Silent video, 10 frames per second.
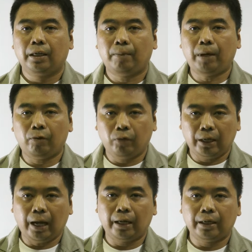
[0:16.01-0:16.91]
กำลังฝึก
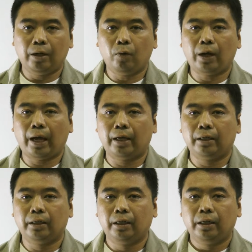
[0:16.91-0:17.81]
งานในโรงงาน
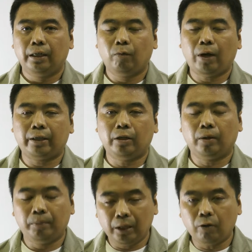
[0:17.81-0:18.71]
เรียกว่าเกี่ยว
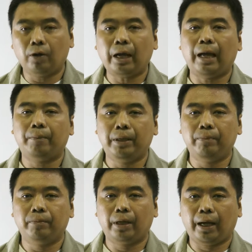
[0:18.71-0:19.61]
กับเรื่องของการพิ
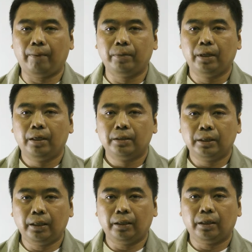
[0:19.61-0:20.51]
มพ์นะครับ ซึ่ง